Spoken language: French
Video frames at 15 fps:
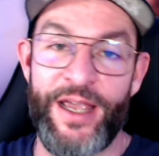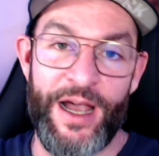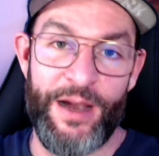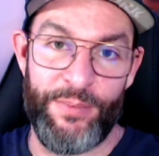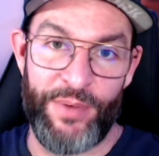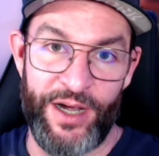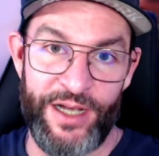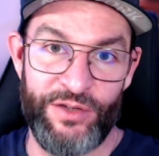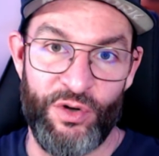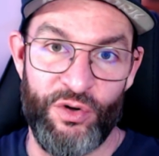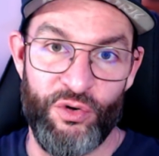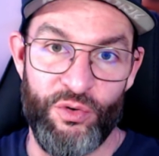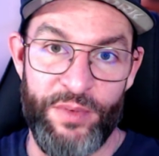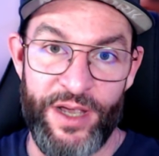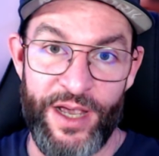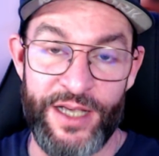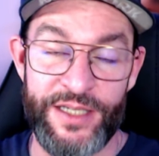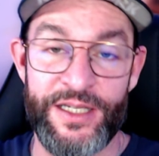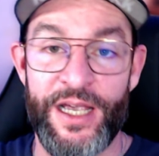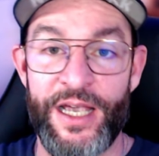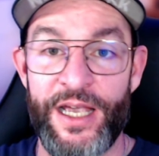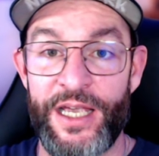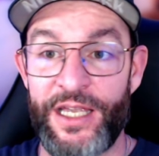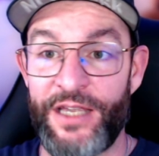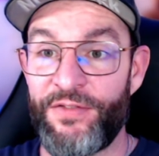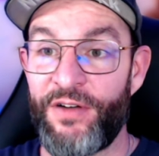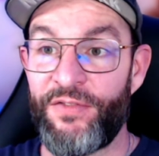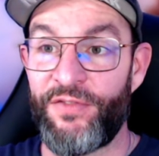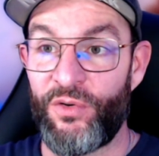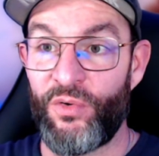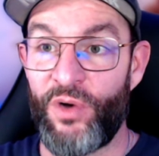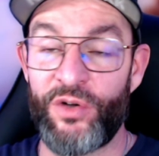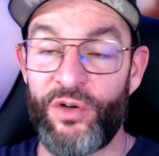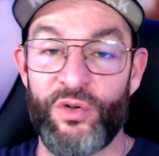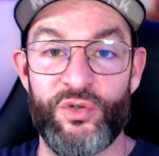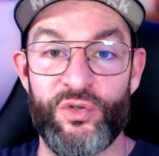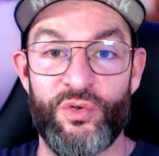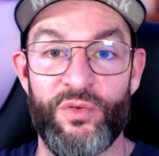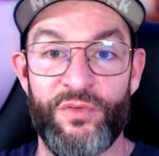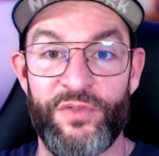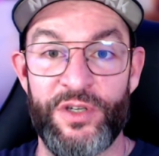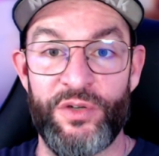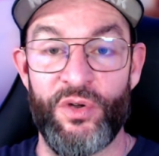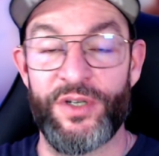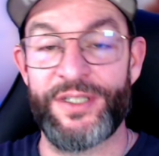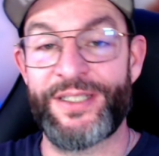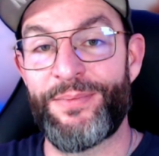Et après, dans OBS, il va falloir que tu configures.